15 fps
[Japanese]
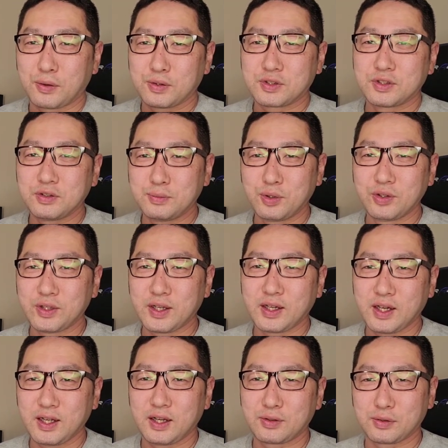こっちの問題
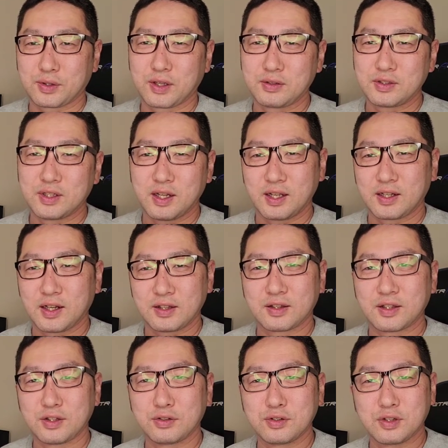が早く解けるんじゃないかっ
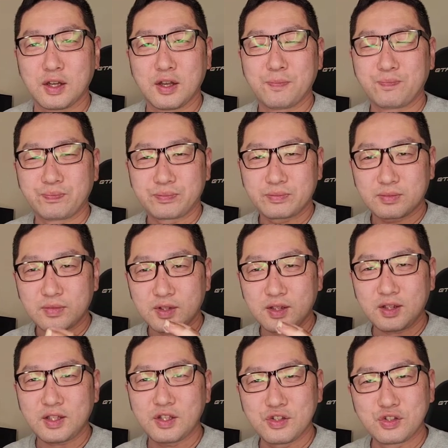ていう
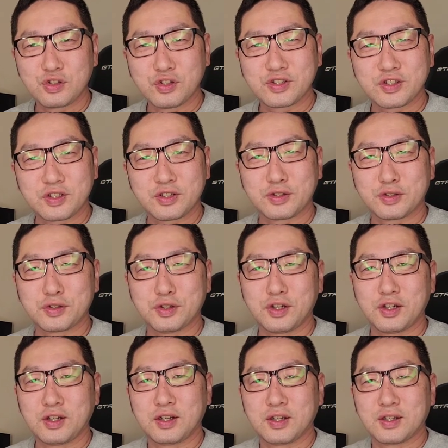主張する人
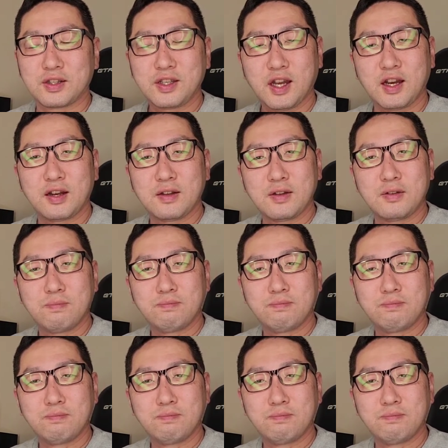と、いや、